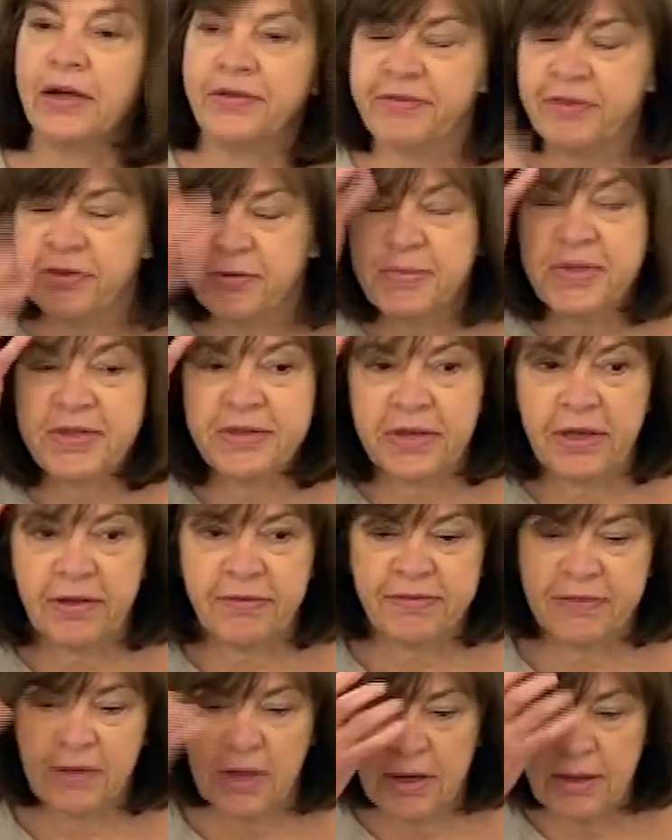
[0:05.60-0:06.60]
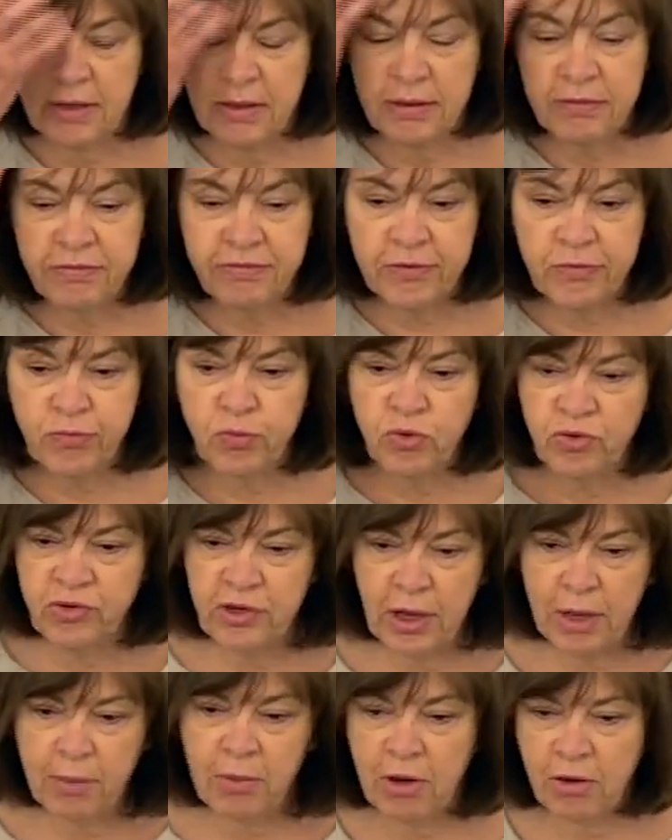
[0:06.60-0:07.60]
als ich mich gestern
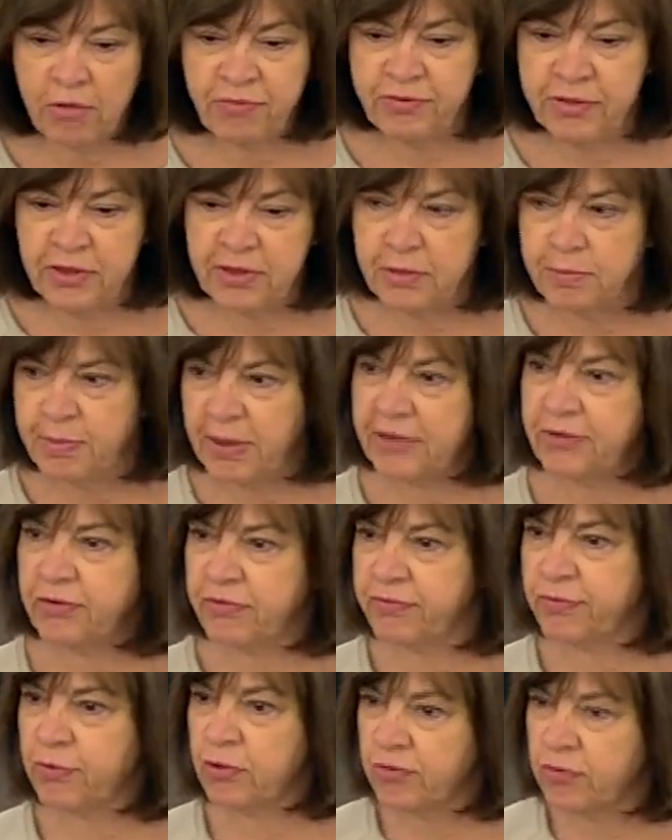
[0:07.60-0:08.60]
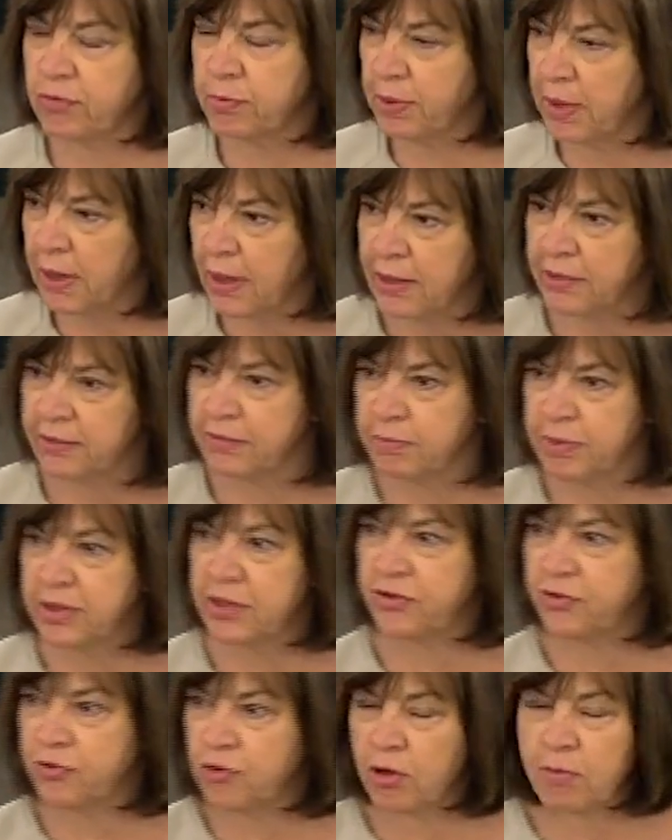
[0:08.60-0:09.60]
versucht habe, auf die Debatte vorzubereiten,
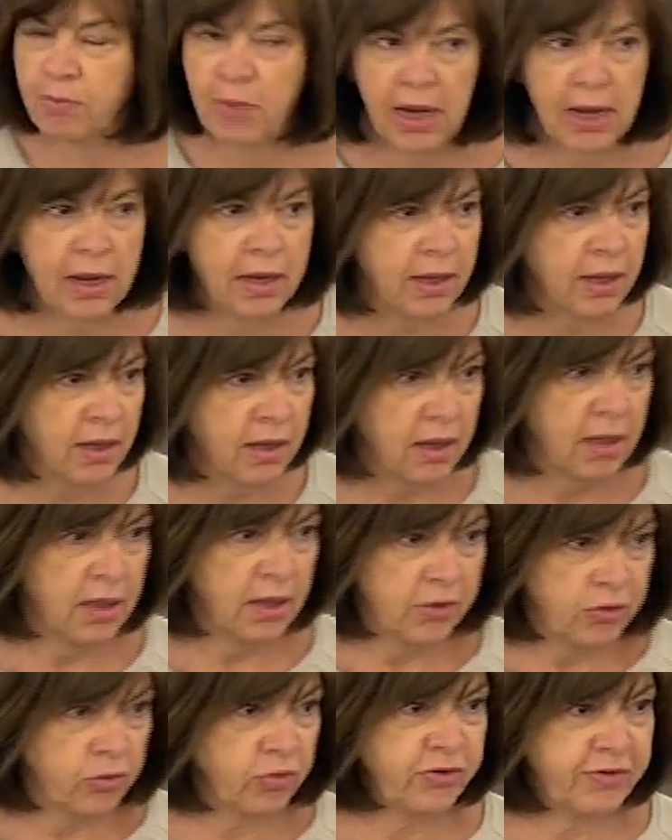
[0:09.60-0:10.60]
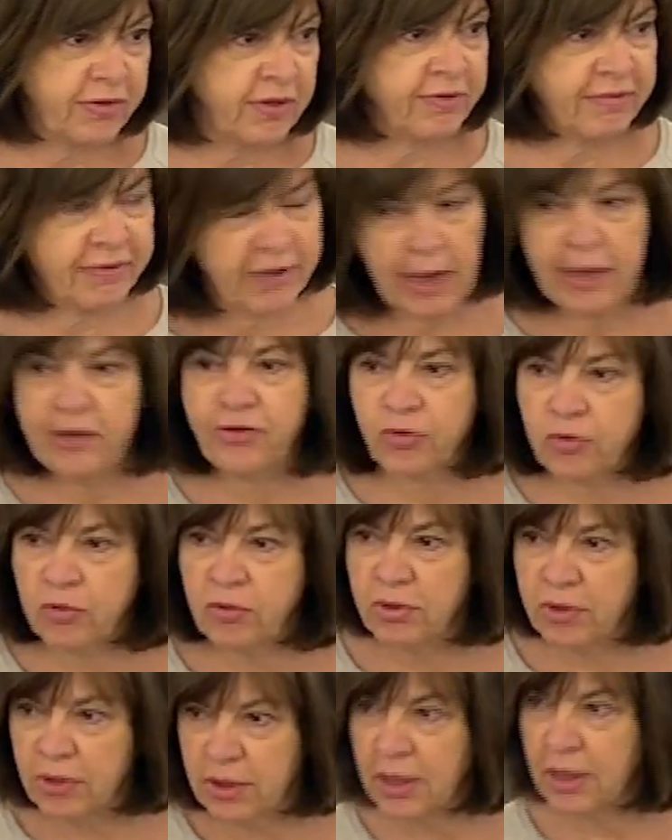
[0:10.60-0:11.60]
bin ich noch mal durch die
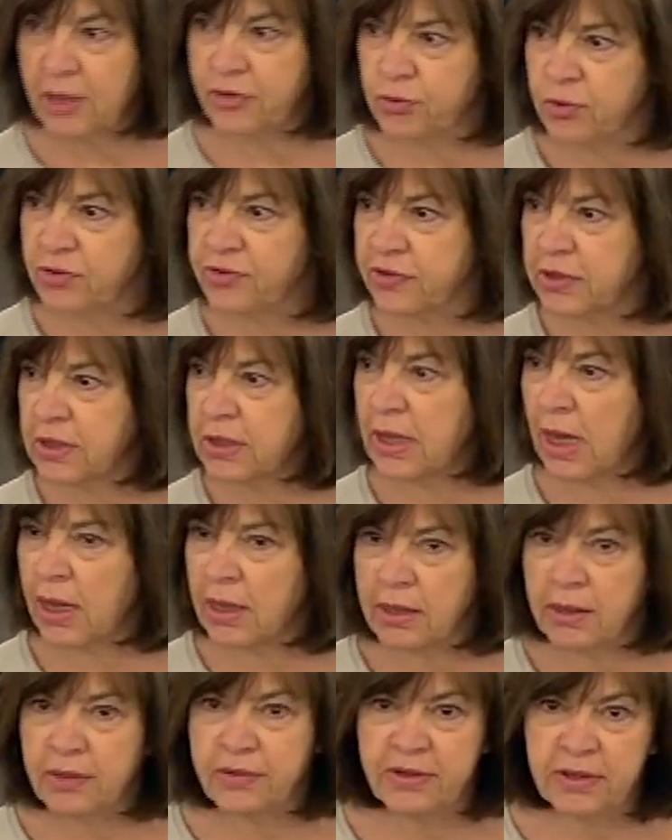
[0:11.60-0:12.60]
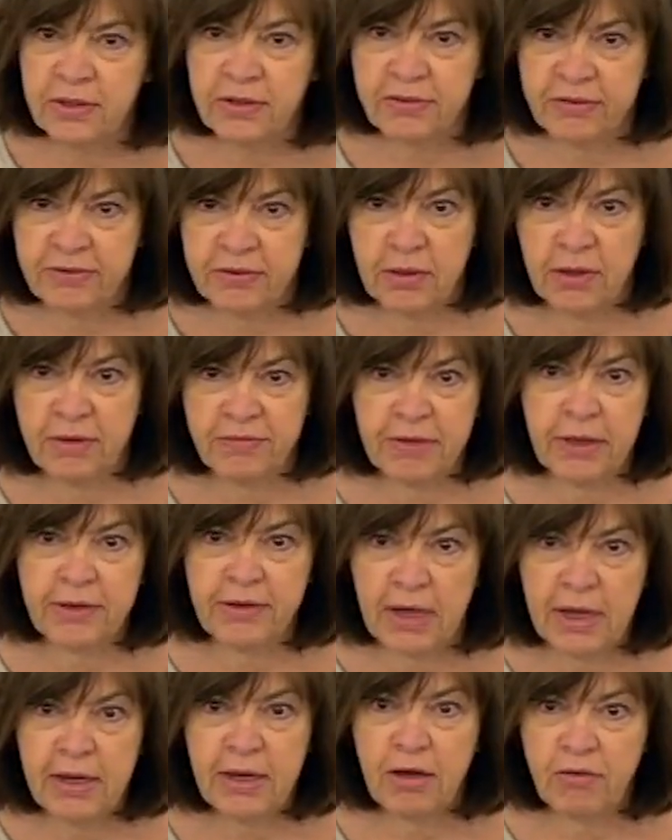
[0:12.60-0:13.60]
Zeitungen äh, durchgegangen, die ich äh,
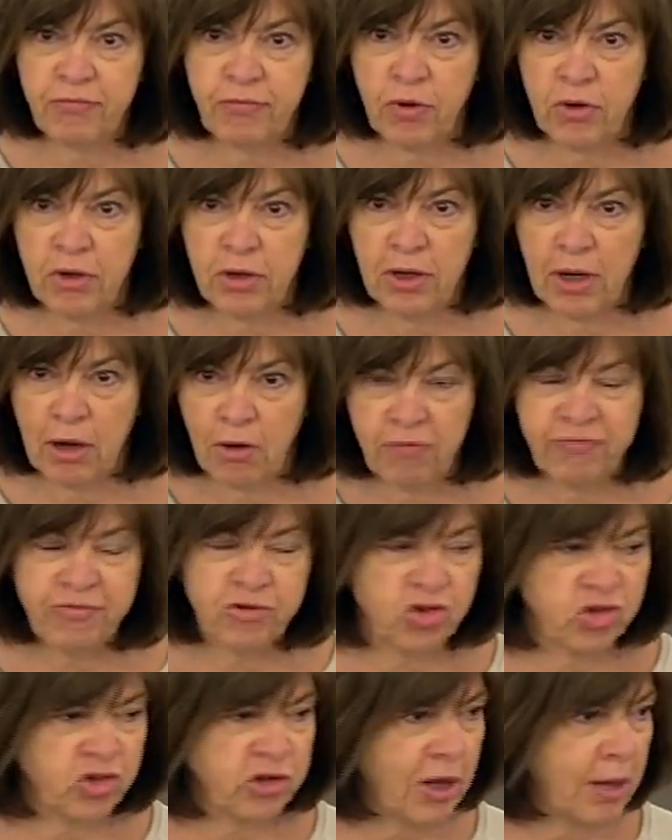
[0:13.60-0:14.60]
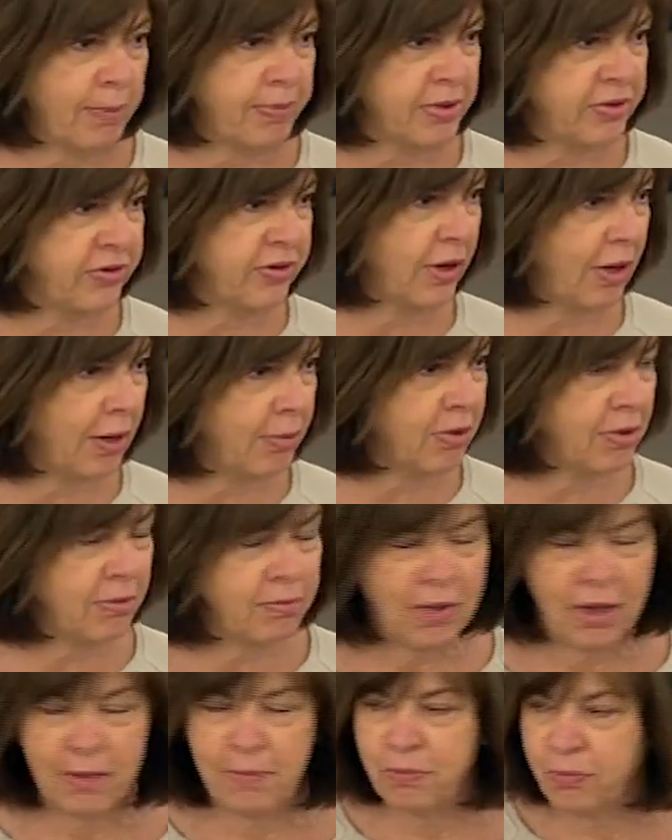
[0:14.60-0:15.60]
seit einer Woche aufgestapelt habe
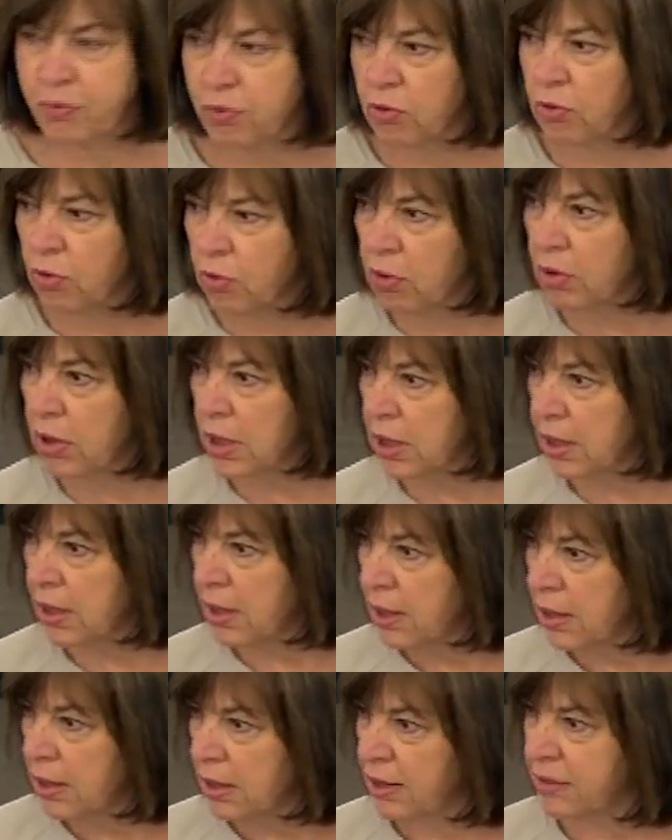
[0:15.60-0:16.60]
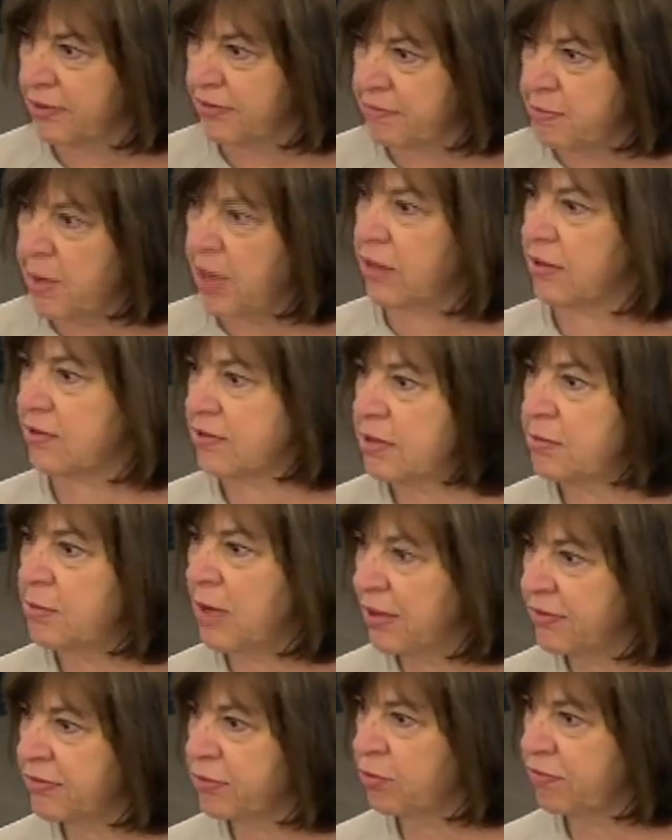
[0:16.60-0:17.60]
in meinem Büro. Äh, das mache ich
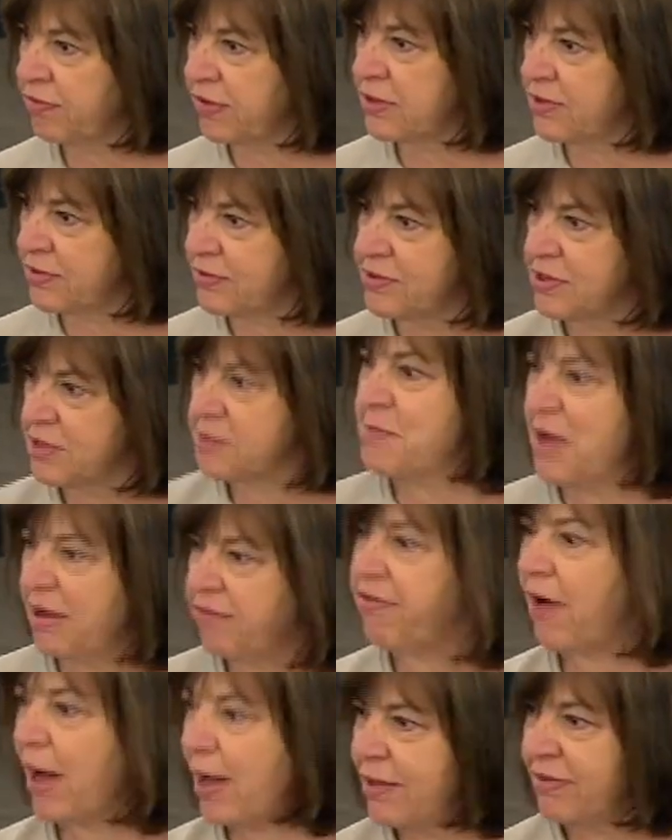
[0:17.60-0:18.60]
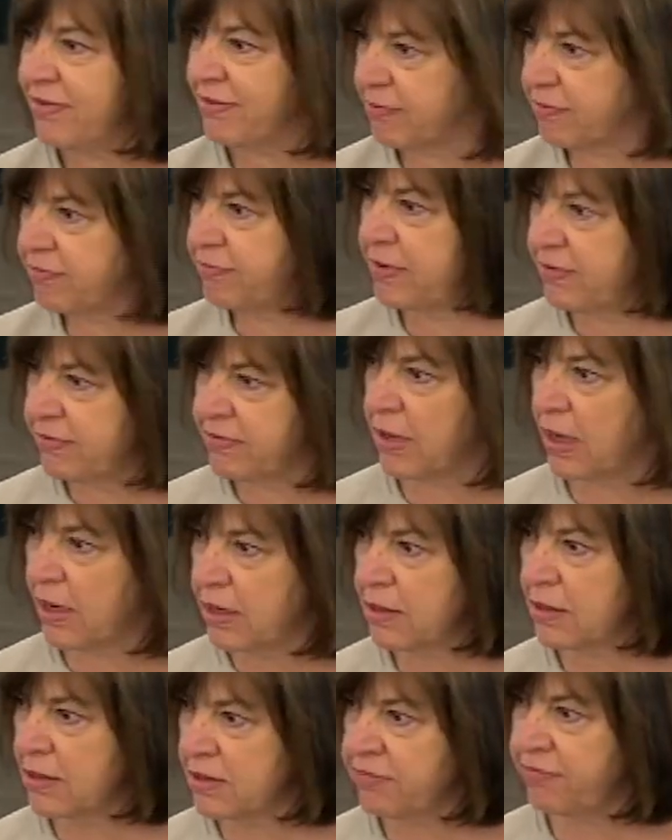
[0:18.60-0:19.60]
immer so, wenn ich nicht mehr weiß, wie es
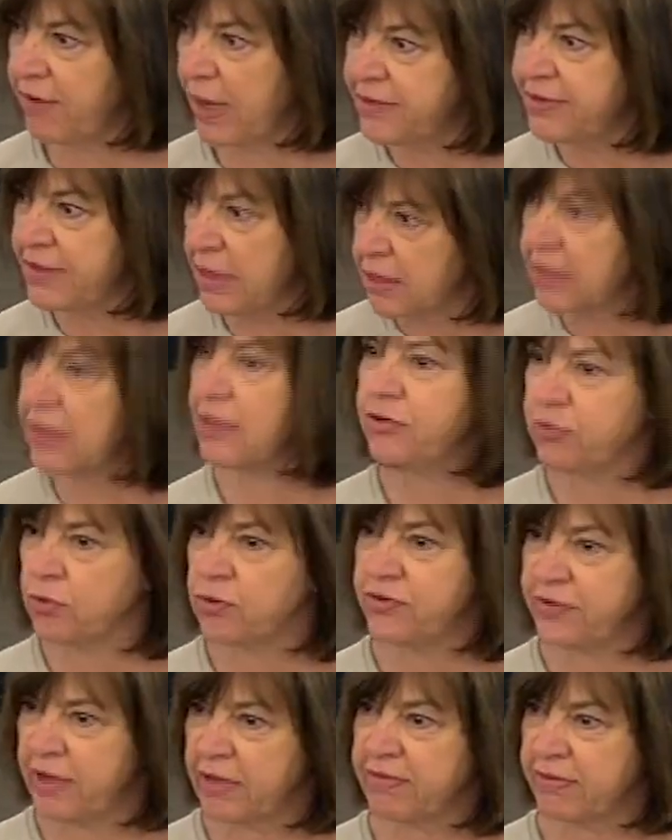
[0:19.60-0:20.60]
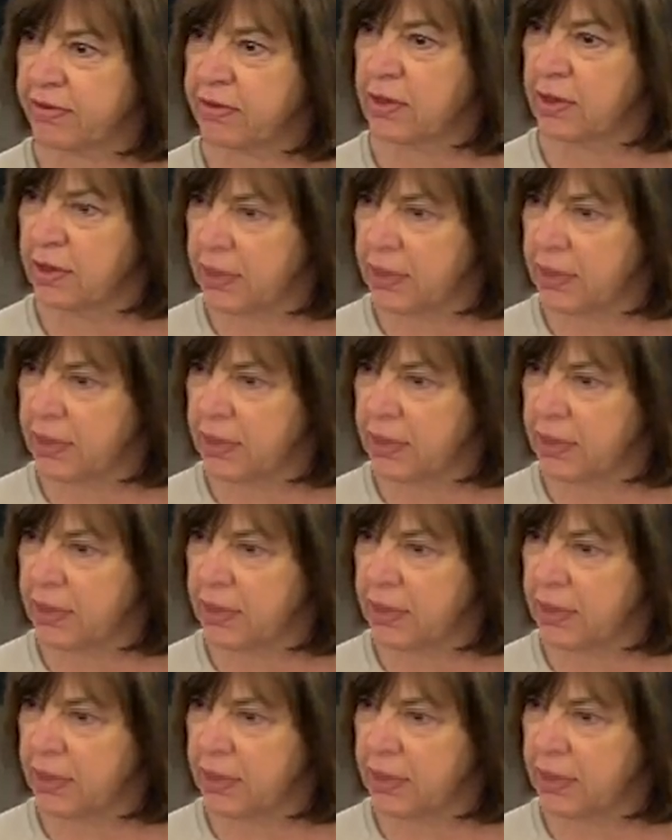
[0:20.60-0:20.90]
eigentlich weitergeht. Und das